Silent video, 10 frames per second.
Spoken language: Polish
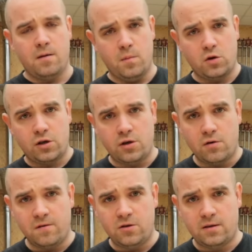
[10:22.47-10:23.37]
Możecie
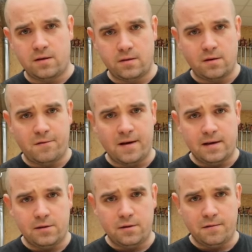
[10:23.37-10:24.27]
również
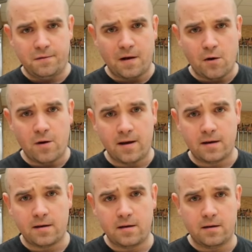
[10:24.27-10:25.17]
stosować
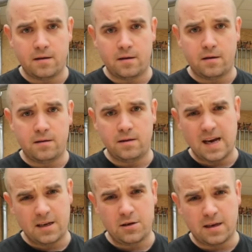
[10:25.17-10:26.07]
wałek, e,
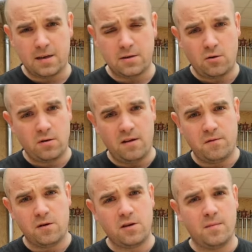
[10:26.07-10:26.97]
jakiś taki z krótkim
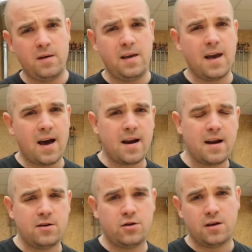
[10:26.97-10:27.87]
włosiem. Ja
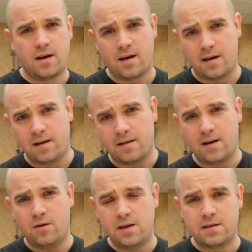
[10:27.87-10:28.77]
raczej
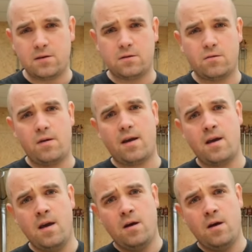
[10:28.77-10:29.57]
tego nie stosuję.